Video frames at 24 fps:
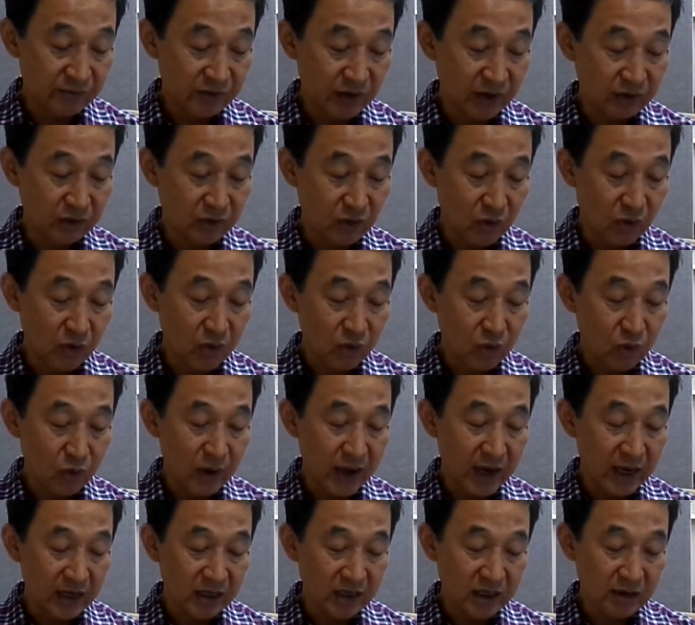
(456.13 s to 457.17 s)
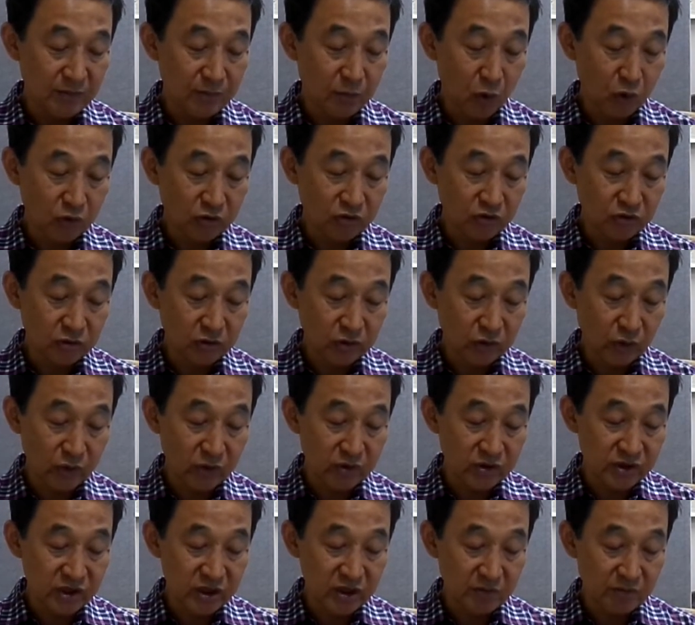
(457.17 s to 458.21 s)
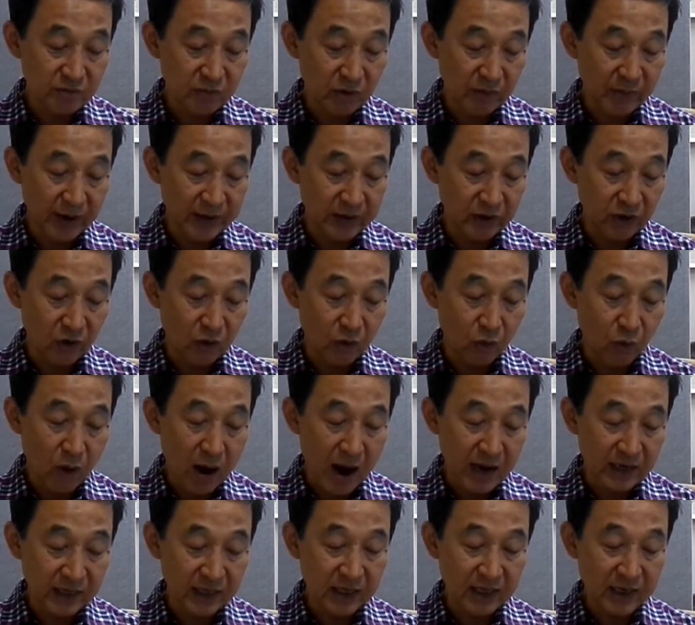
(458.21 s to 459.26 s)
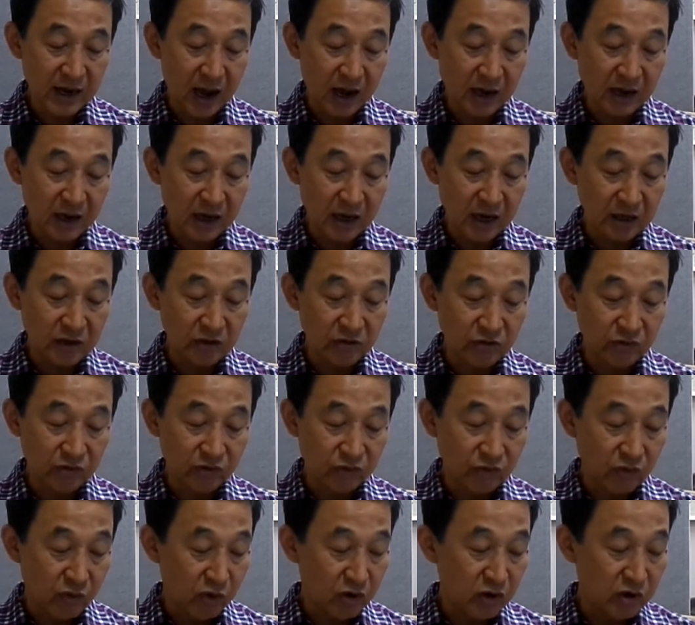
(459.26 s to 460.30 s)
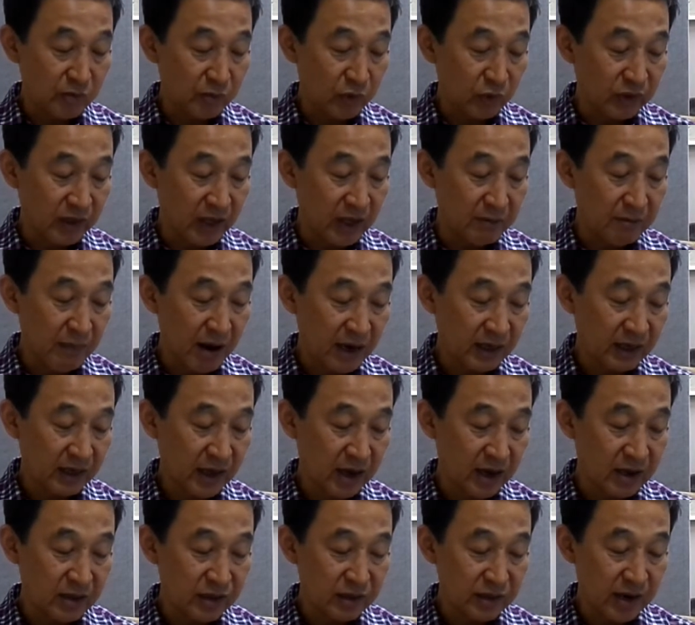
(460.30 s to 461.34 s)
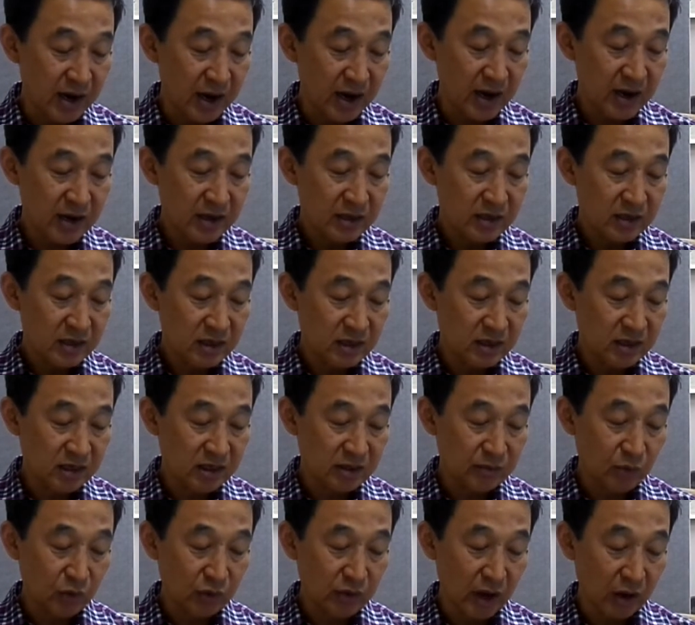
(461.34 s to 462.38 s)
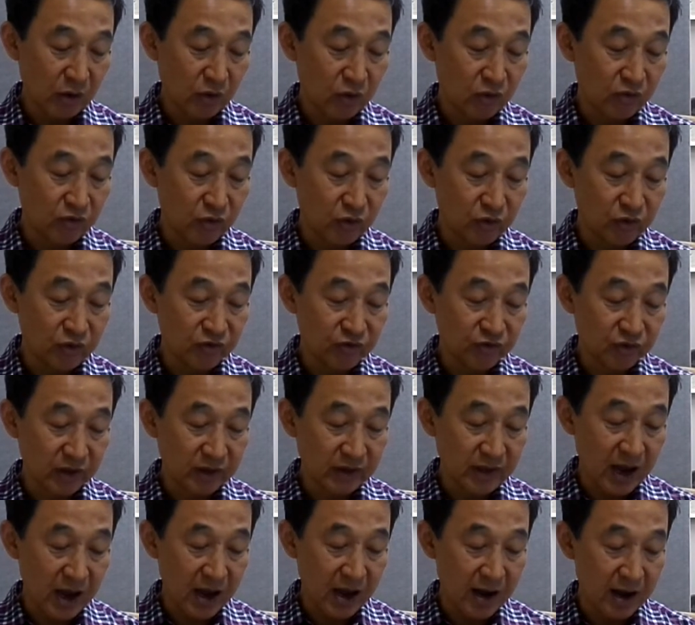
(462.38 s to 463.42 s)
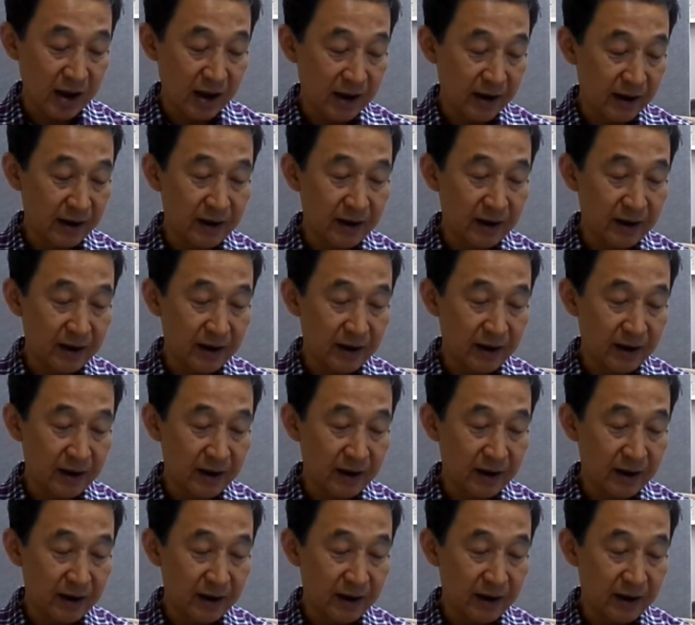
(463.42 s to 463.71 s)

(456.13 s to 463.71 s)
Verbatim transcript: 불행도 외인이 목출도를 침범하여 왕이 각간 우호를 보내 막게 하였으나 이기지 못하고 우호는 죽었다.